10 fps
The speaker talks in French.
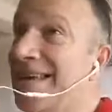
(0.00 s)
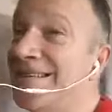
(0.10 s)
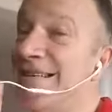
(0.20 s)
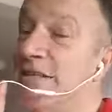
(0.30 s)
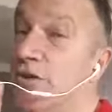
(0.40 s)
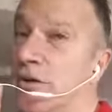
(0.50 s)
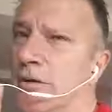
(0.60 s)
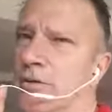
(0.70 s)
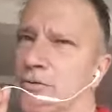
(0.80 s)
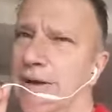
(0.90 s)
existent
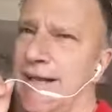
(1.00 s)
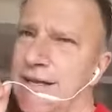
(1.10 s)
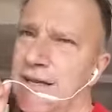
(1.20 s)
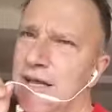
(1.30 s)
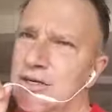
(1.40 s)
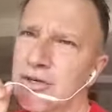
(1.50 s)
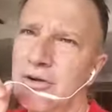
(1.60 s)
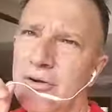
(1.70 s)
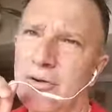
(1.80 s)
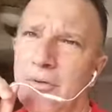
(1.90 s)
de gagner de
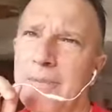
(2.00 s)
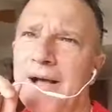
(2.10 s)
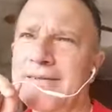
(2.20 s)
l'argent euh, par